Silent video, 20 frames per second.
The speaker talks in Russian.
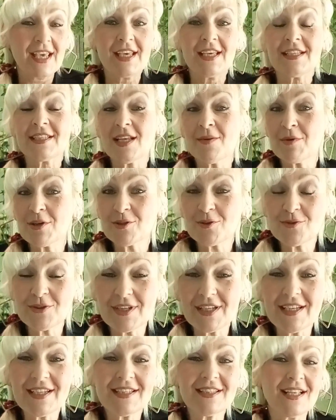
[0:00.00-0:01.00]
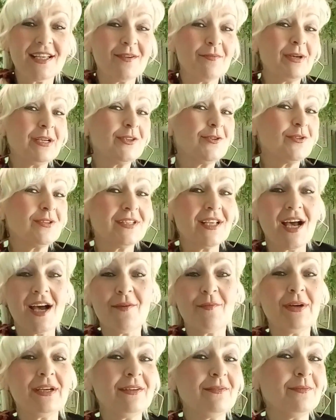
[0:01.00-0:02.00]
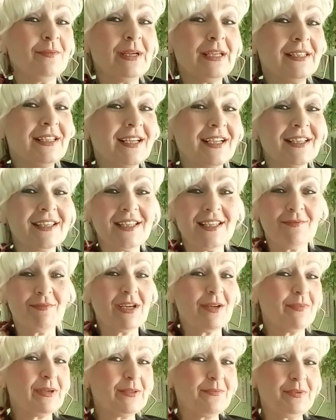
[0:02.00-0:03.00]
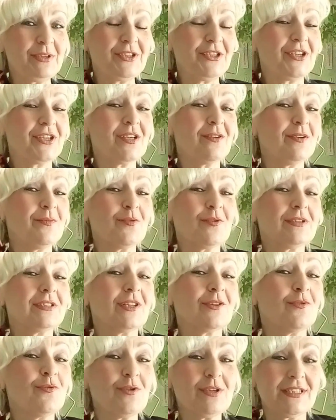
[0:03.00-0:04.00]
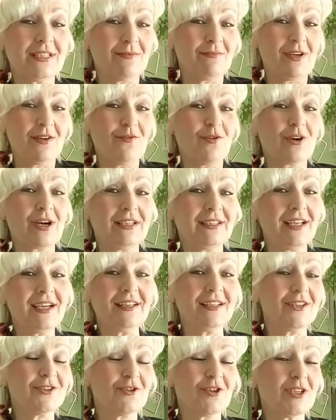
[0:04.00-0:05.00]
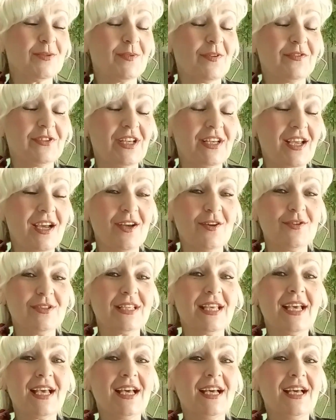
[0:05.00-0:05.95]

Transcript: И самое что интересное, мои друзья, мои, мои дорогие, мои подписчики и просто гости моего канала, еще раз повторяюсь,